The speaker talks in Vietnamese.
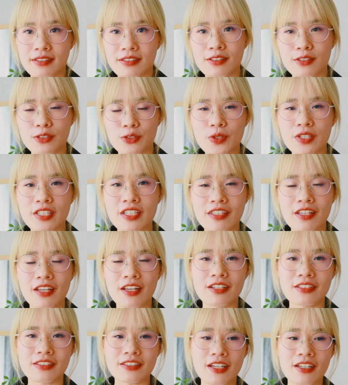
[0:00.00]
thường xuyên như
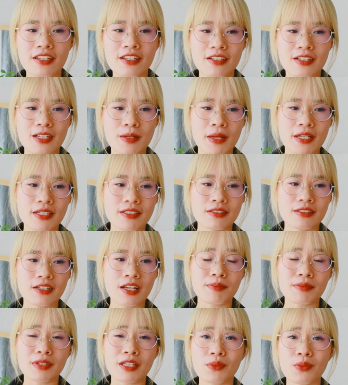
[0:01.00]
thế sẽ khiến các bạn
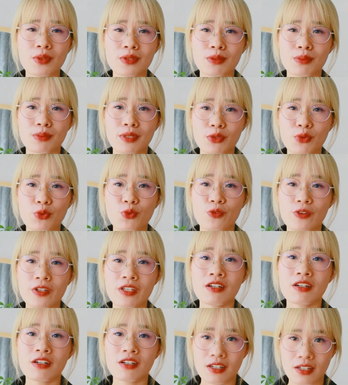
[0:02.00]
cảm thấy cuộc sống này thú vị
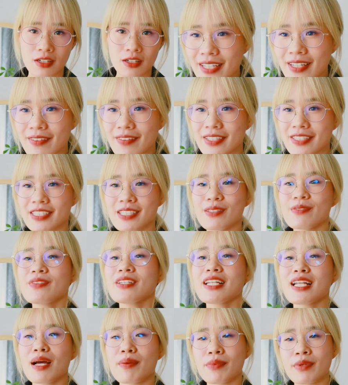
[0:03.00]
hơn và chính
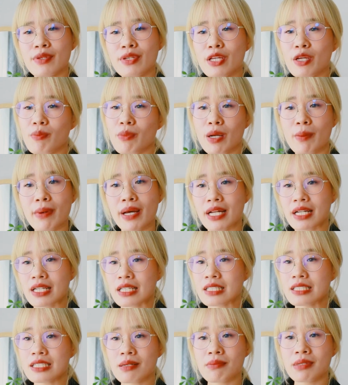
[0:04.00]
vì làm những điều mà các bạn
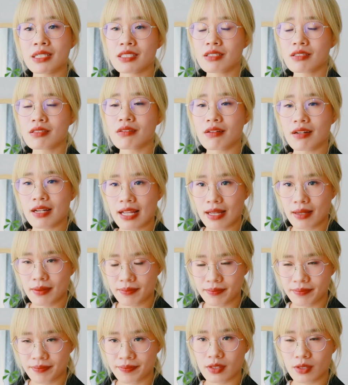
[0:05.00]
nghĩ rằng mình chưa từng làm
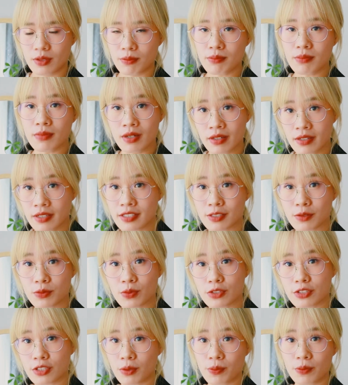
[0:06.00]
nó mới trong
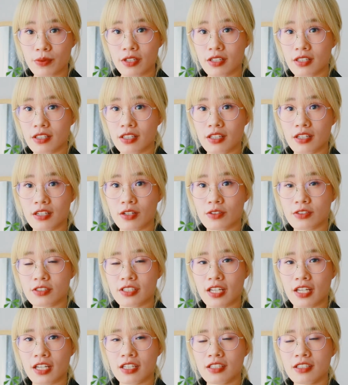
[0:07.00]
cuộc sống ấy, thì nó
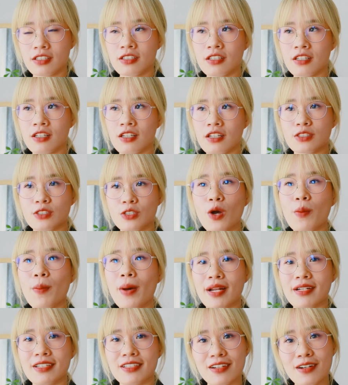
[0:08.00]
sẽ cho
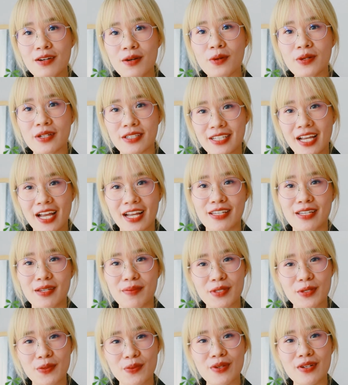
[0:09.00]
bạn cơ hội để trải
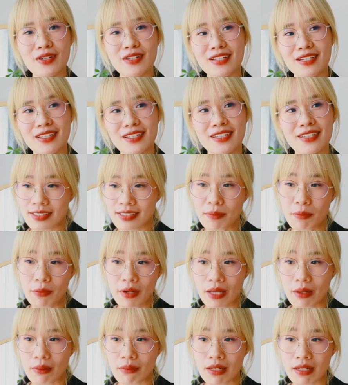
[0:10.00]
nghiệm nhiều hơn đến một
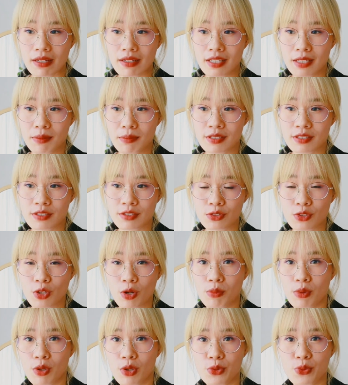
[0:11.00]
ngày nào đấy khi mà sự
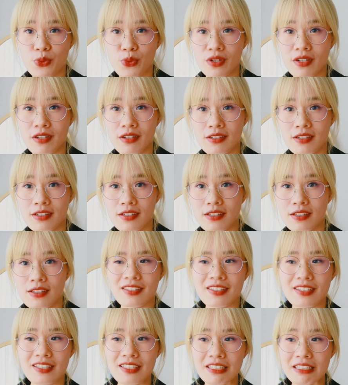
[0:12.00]
tò mò đủ lớn ấy,
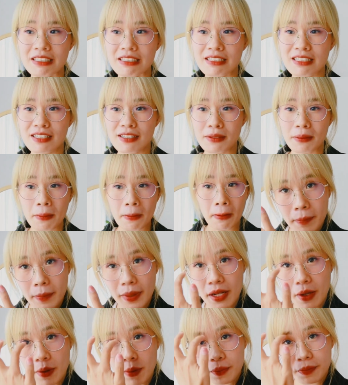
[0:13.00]
thì uh,
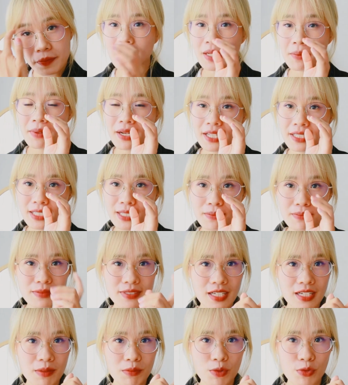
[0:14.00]
biết đâu các bạn lại tìm
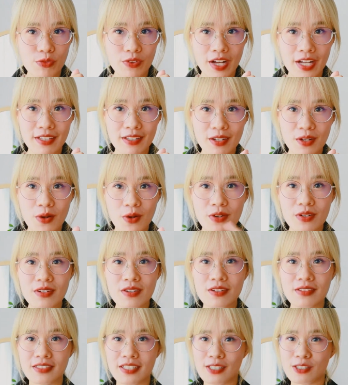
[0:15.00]
ra được một vài những con
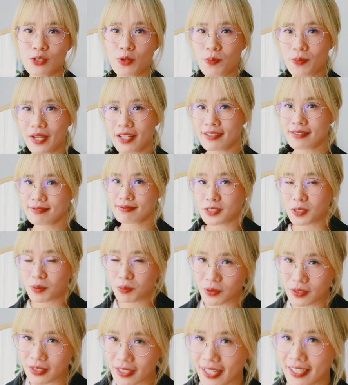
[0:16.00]
đường dành cho mình
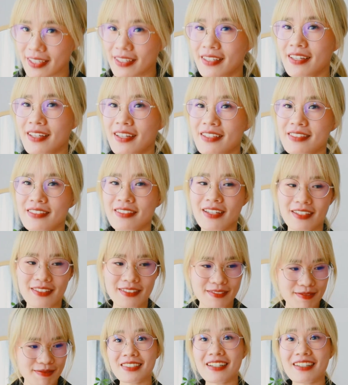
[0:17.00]
trong một ngành nghề gì đấy
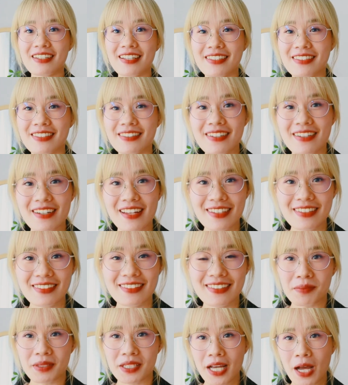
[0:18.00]
sân ngày xưa đấy
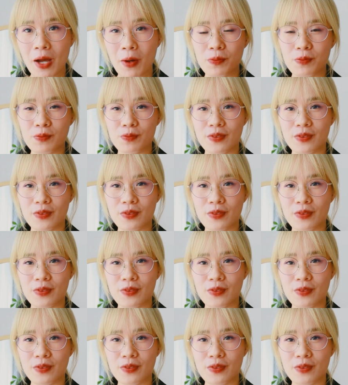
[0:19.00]
mình học